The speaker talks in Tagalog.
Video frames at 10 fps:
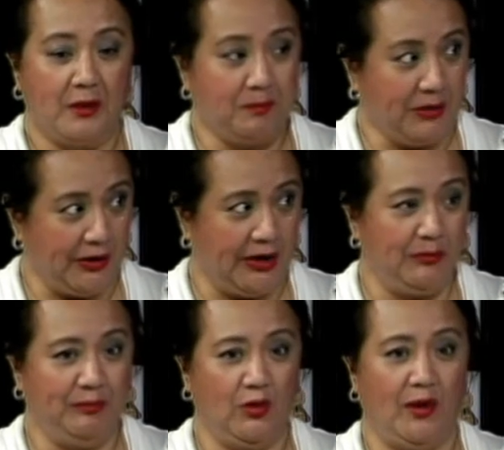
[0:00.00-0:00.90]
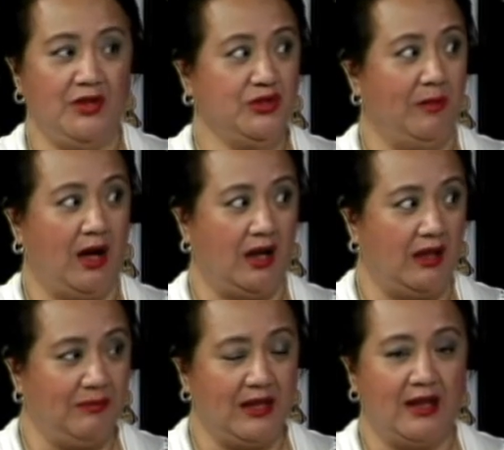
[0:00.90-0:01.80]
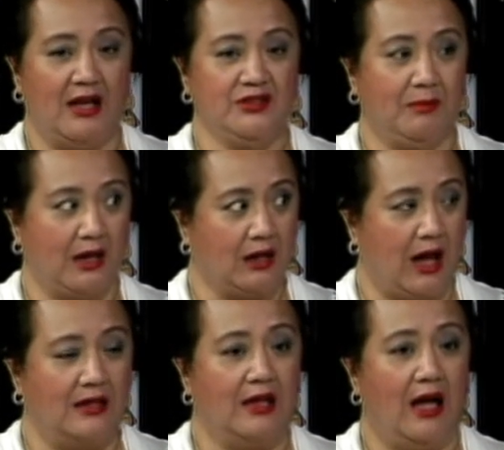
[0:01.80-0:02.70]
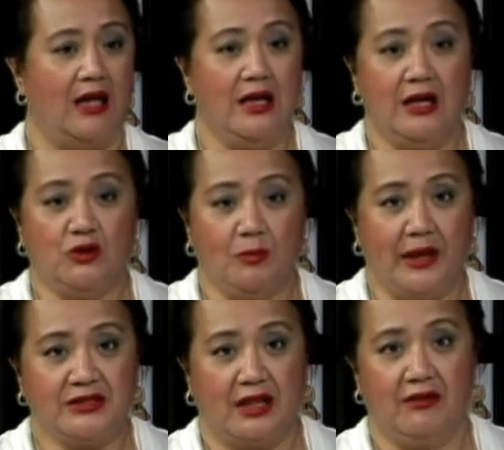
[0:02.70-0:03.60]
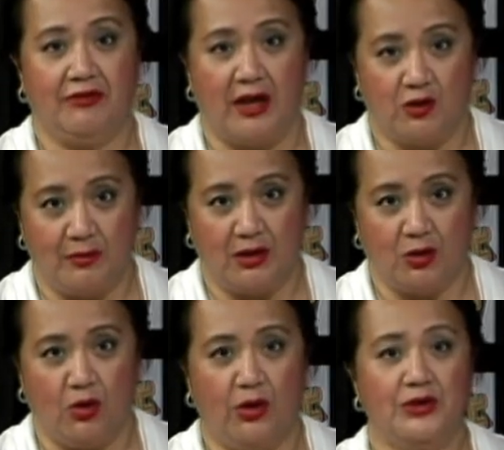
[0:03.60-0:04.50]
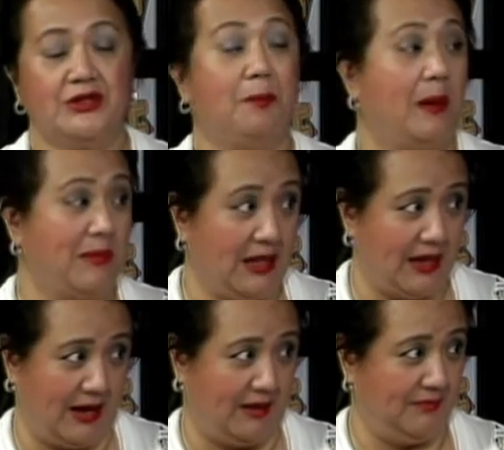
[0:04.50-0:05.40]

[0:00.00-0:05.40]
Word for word: peer influence, sa mga kaibigan, sa barkada, ito ba ay sa environment or sa pamilya?